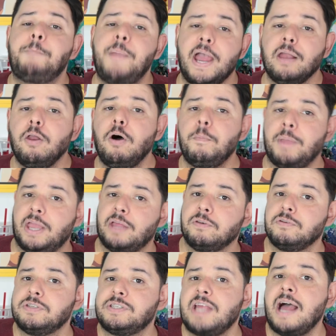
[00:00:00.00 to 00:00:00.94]
pelo
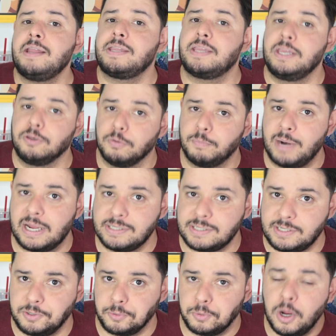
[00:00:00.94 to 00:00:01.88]
menos aqui no
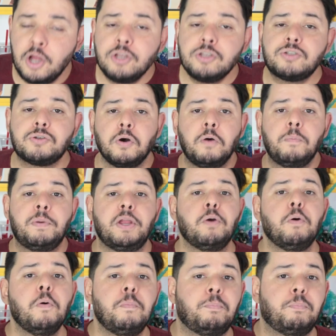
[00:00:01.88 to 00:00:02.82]
Brasil,
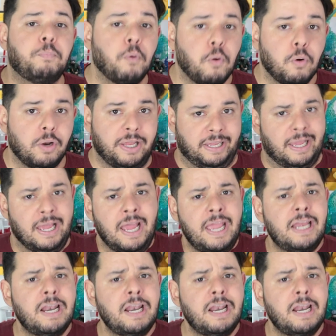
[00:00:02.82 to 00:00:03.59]
sobre o bullying.